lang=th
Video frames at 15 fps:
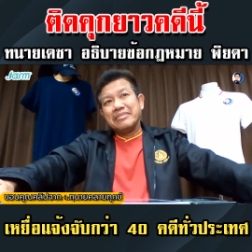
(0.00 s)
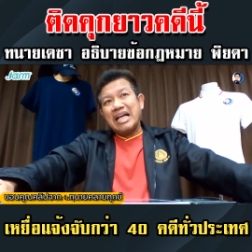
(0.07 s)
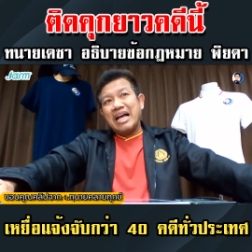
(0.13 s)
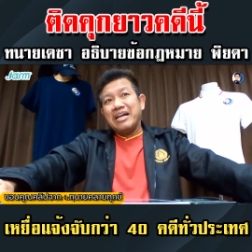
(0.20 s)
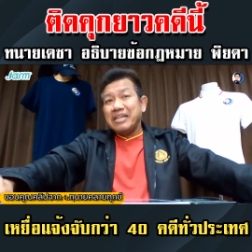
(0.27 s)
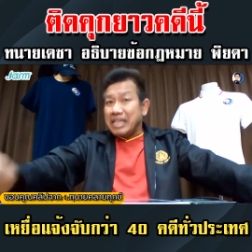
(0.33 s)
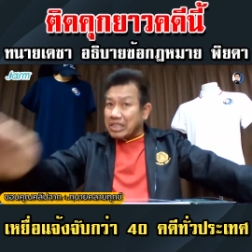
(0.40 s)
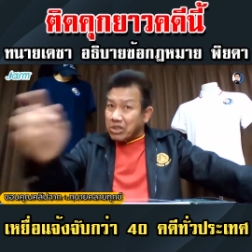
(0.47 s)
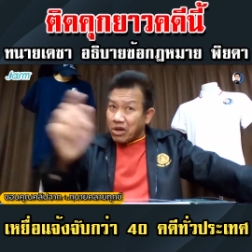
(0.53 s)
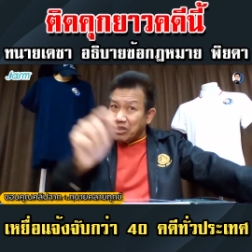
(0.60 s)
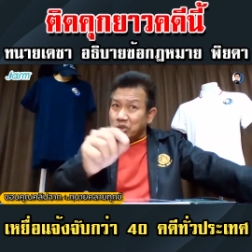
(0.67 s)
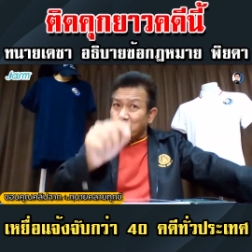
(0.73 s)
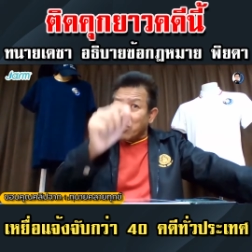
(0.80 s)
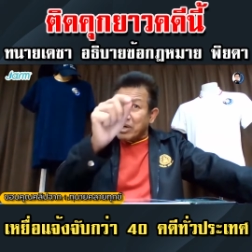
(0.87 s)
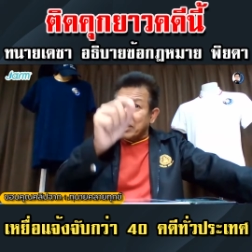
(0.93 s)
นะนี่ต่อ
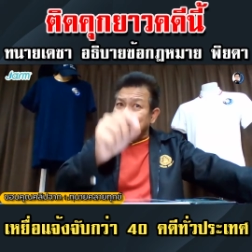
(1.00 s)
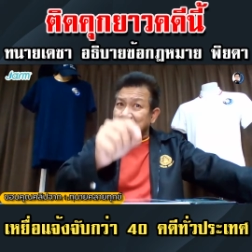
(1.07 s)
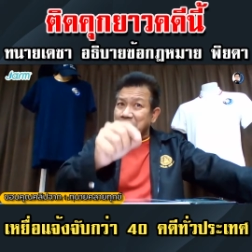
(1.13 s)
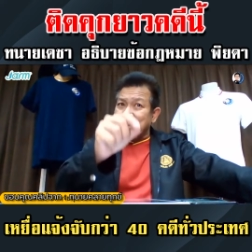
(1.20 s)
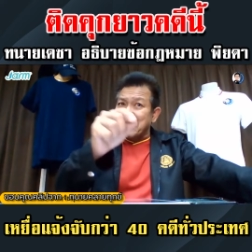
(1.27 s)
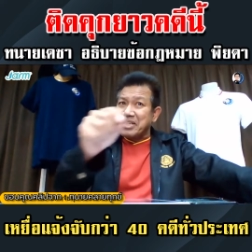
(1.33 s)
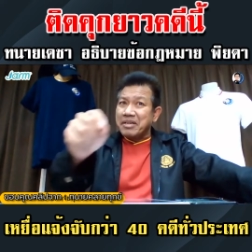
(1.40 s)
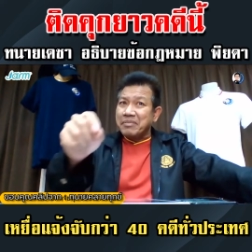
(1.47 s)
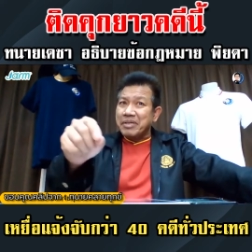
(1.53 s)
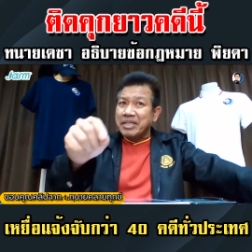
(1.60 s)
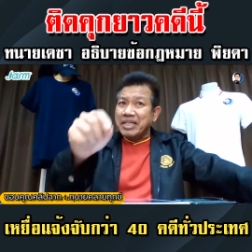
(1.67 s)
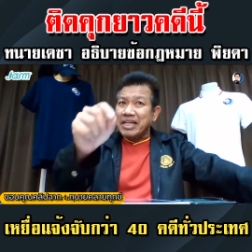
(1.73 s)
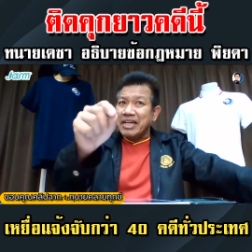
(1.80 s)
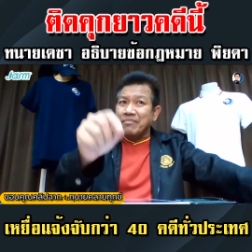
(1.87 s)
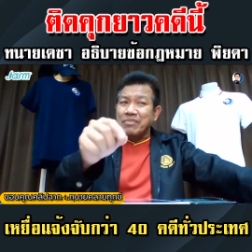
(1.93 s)
สู้ว่าเธอเป็นเครื่องมื
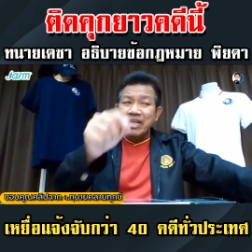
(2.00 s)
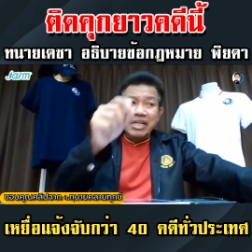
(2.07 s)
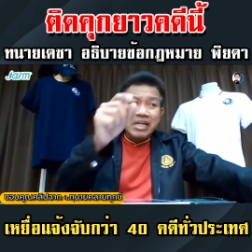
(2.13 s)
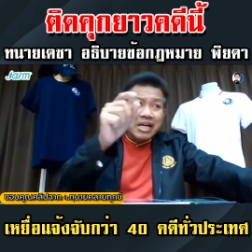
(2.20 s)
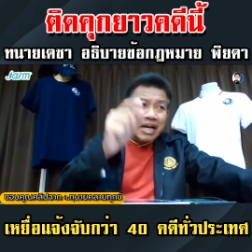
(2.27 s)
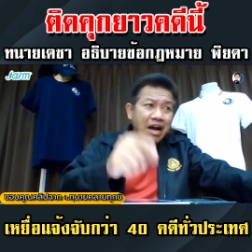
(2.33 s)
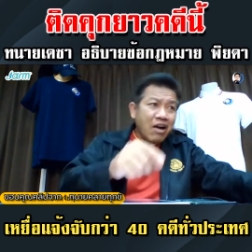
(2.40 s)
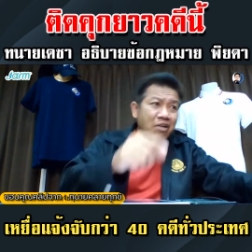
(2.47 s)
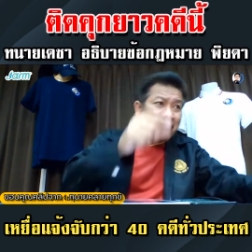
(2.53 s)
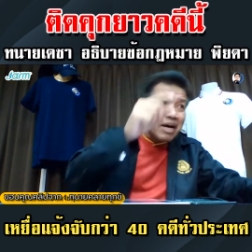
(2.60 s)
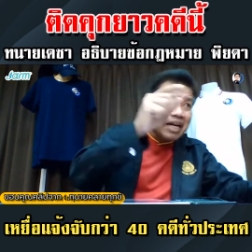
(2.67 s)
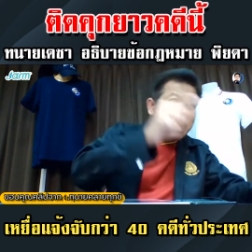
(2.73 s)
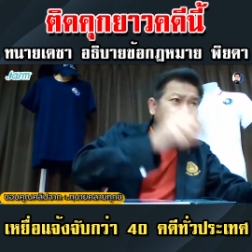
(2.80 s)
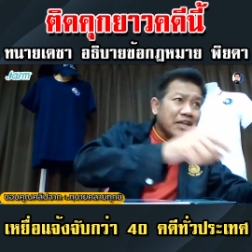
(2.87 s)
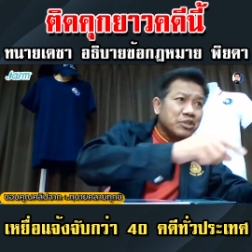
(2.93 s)
อนะครับเข้า
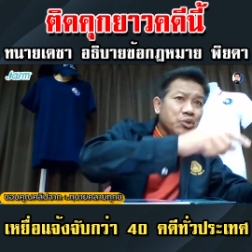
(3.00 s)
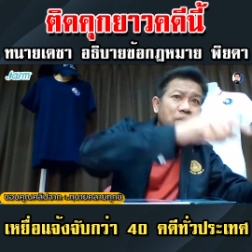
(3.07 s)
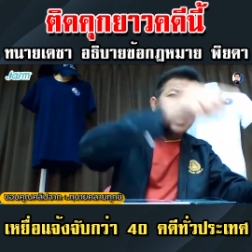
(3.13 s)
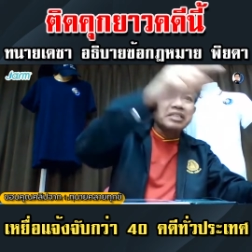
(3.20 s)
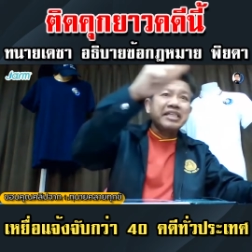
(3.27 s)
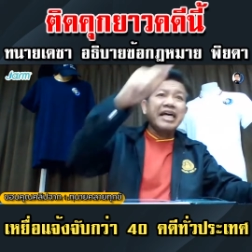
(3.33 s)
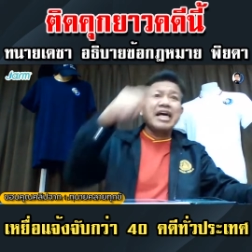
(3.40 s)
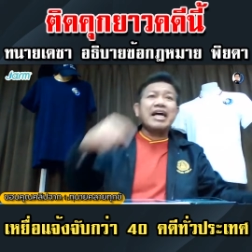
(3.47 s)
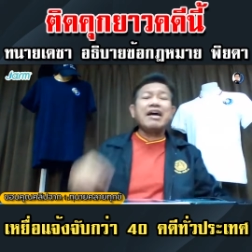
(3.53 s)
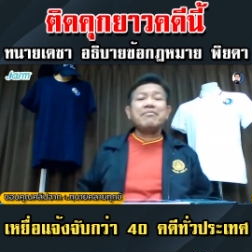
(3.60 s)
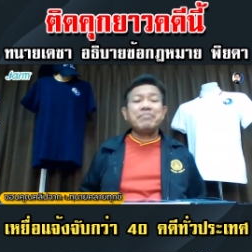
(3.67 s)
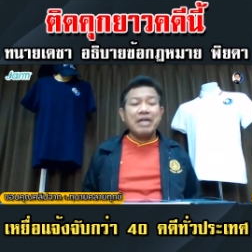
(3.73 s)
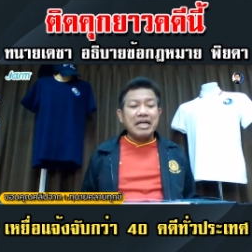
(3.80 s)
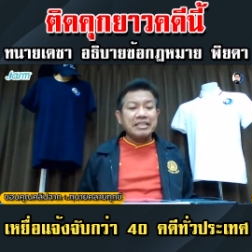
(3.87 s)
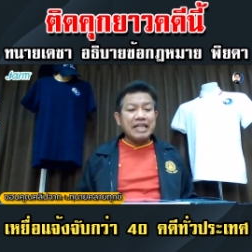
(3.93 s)
มาแล้วก็ช่วยกันแชร์ครั
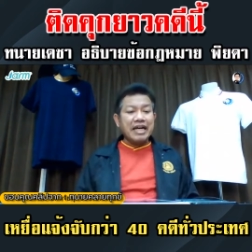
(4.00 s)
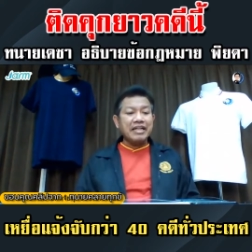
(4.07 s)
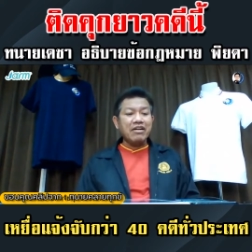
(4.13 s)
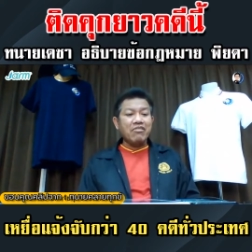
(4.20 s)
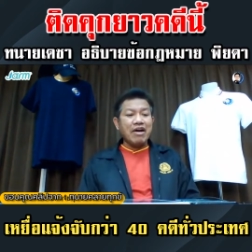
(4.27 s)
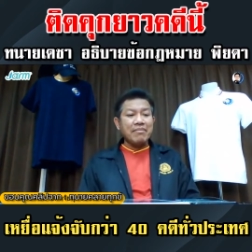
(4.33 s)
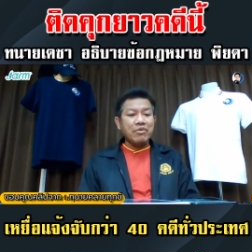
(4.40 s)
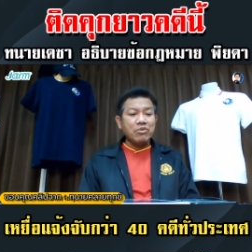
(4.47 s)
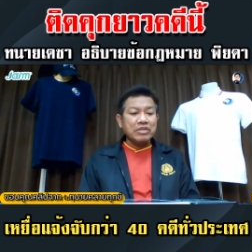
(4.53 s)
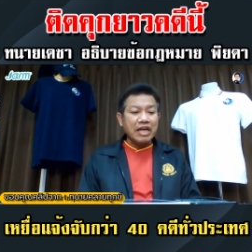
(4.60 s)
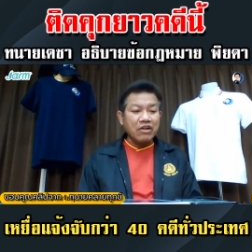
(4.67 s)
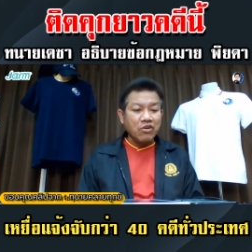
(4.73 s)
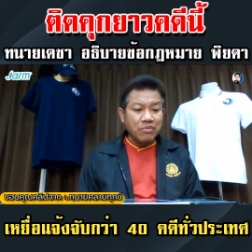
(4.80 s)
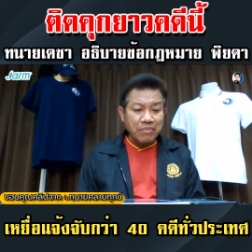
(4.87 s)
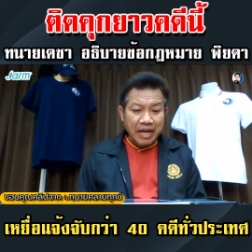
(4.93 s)
บ อาจารย์ได้ความรู้
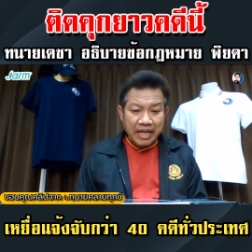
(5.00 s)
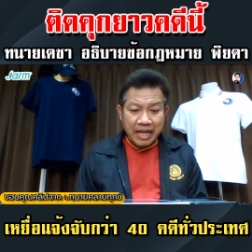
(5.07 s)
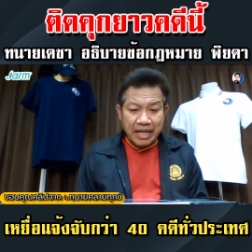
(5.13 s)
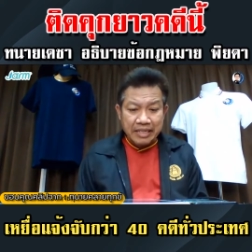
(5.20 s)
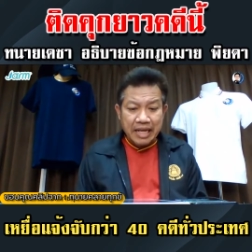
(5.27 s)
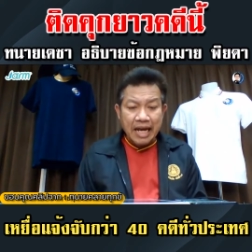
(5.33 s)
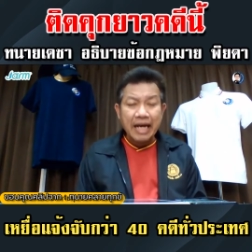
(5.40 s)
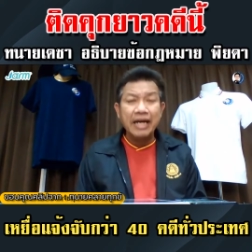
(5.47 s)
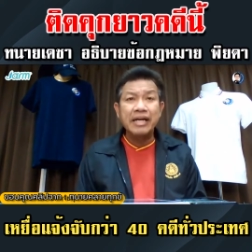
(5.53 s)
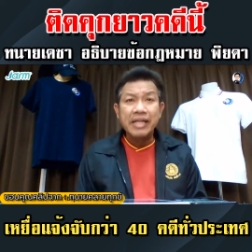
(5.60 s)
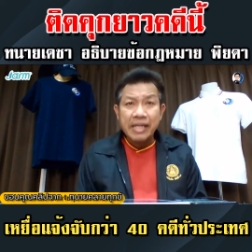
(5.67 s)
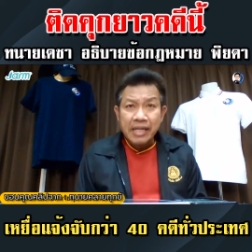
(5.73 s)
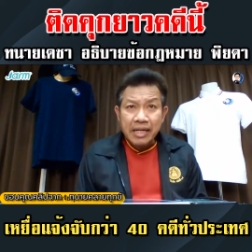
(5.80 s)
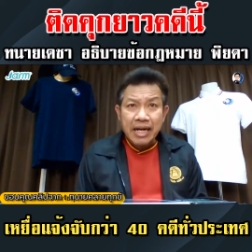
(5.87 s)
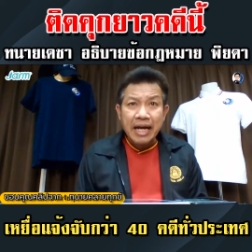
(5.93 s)
ทางกฎหมายอาญา
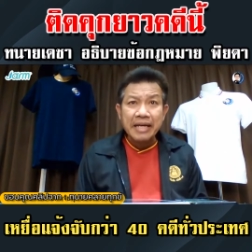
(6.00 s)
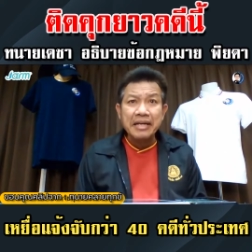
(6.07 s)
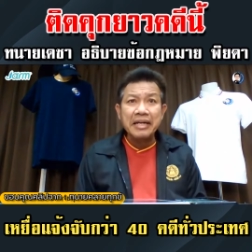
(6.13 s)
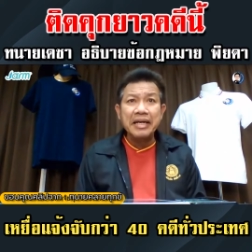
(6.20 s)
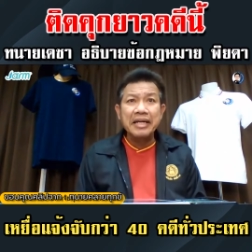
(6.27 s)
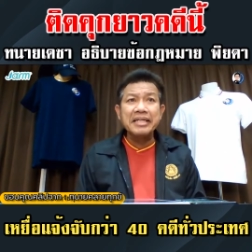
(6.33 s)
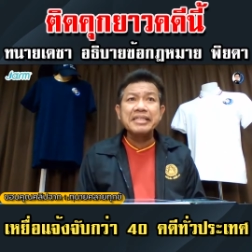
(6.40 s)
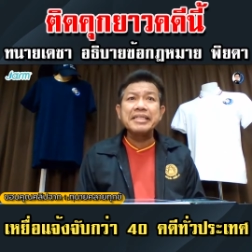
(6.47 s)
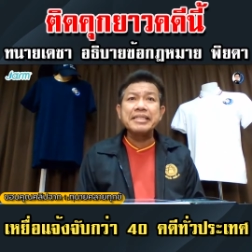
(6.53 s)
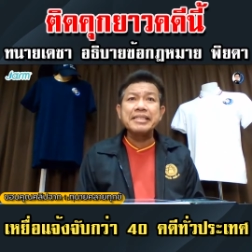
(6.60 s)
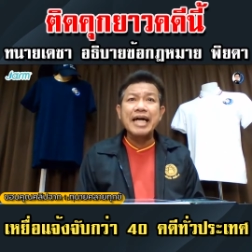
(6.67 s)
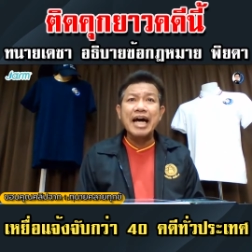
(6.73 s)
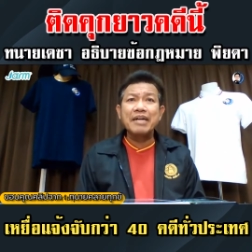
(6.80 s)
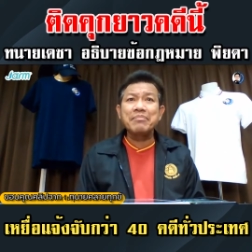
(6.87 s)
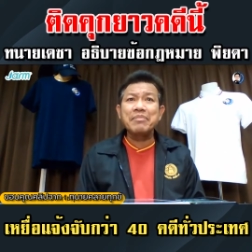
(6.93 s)
ใครเรียนนิติ
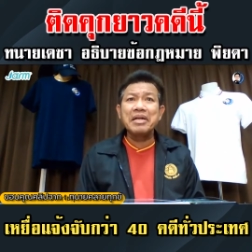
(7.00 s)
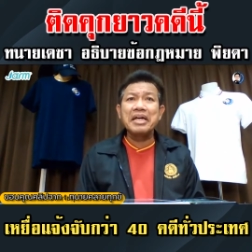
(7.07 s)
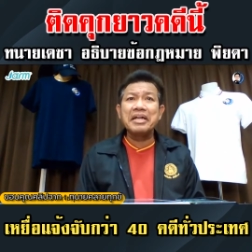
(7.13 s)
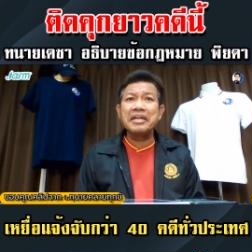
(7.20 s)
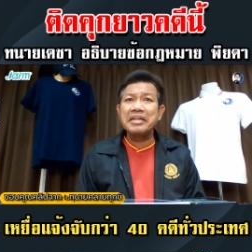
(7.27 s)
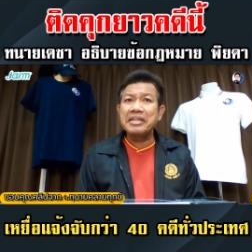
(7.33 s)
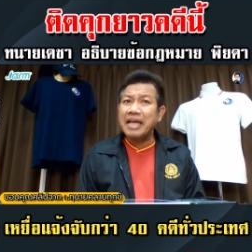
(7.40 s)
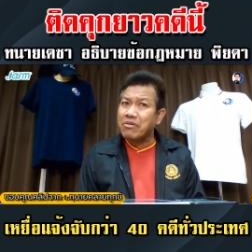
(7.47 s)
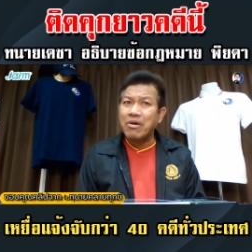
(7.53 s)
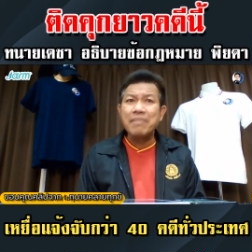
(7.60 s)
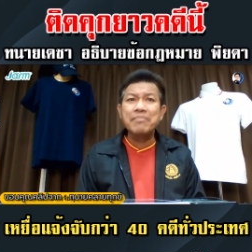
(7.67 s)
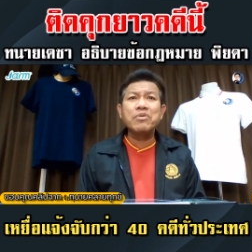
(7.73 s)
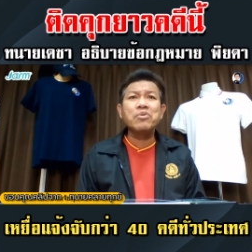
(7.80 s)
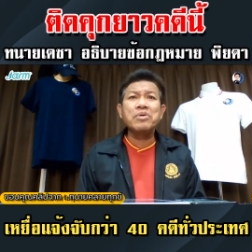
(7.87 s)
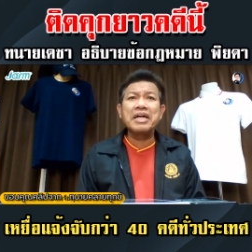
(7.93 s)
ศาสตร์มาเรียนนี่ได้ค
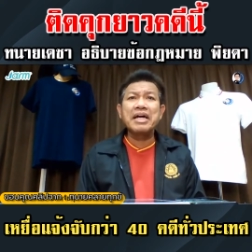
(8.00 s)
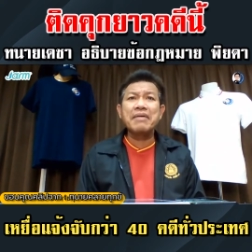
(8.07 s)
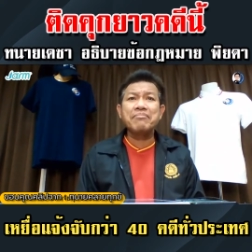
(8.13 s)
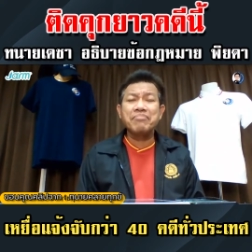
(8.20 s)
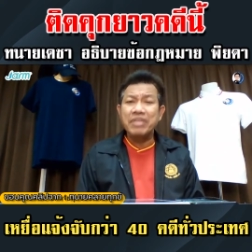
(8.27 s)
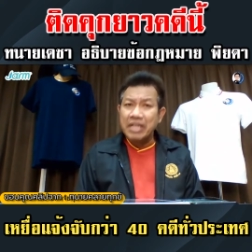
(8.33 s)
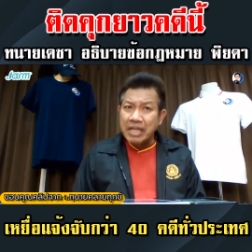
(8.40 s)
วามรู้เลยครับ